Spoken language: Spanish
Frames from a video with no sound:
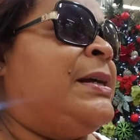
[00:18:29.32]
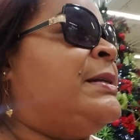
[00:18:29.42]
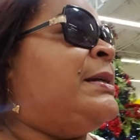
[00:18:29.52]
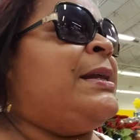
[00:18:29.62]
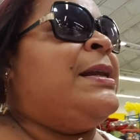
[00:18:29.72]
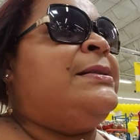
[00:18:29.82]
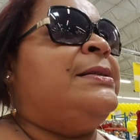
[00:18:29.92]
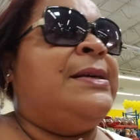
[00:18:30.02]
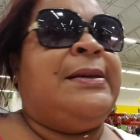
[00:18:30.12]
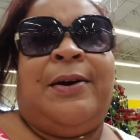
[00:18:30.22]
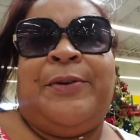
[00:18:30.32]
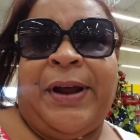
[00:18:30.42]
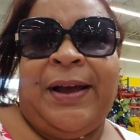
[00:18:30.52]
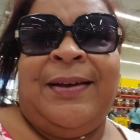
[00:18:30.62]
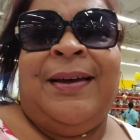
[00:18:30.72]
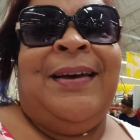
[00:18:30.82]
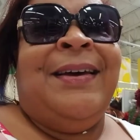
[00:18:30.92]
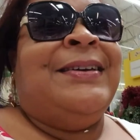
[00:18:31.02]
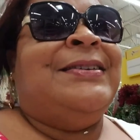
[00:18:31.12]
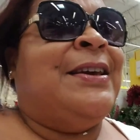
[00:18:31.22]
llegué a la sirena ahora.
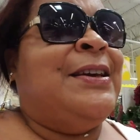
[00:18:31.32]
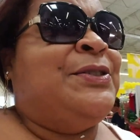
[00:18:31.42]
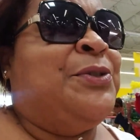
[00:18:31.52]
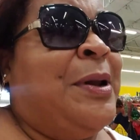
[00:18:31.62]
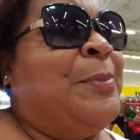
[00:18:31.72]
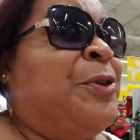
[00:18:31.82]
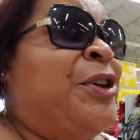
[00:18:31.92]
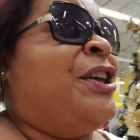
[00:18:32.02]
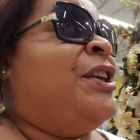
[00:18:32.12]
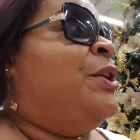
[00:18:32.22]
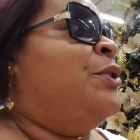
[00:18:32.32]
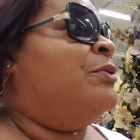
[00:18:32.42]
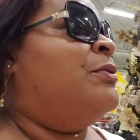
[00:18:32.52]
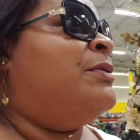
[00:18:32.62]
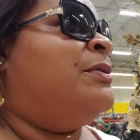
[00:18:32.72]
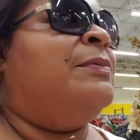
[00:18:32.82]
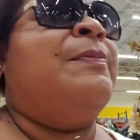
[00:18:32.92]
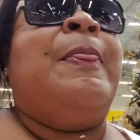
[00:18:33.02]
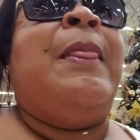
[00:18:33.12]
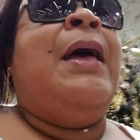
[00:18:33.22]
Llegué sola porque aquí no
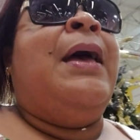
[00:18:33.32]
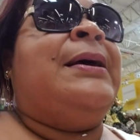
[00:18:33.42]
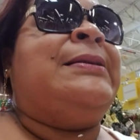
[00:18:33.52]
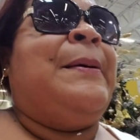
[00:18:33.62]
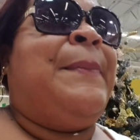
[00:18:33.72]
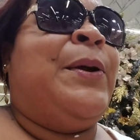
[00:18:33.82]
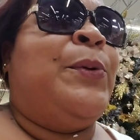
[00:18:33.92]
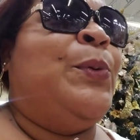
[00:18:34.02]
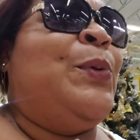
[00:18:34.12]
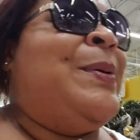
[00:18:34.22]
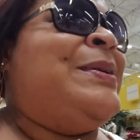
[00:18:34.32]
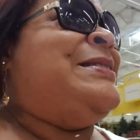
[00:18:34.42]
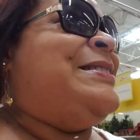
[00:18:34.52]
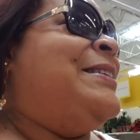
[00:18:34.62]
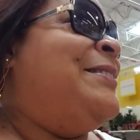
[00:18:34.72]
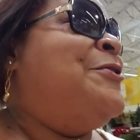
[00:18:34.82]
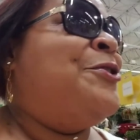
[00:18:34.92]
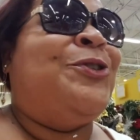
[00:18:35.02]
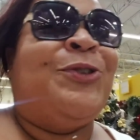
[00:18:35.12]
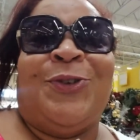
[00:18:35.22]
está para nueve,
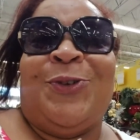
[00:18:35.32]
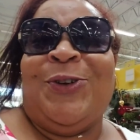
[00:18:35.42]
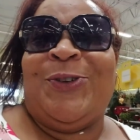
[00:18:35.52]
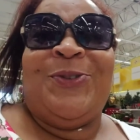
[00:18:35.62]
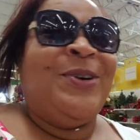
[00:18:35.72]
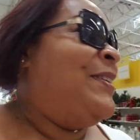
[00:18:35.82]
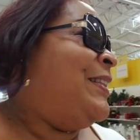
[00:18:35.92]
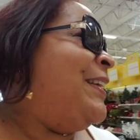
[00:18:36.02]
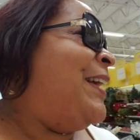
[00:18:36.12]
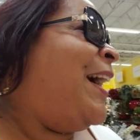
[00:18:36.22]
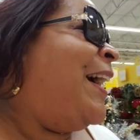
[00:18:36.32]
unos, nueve días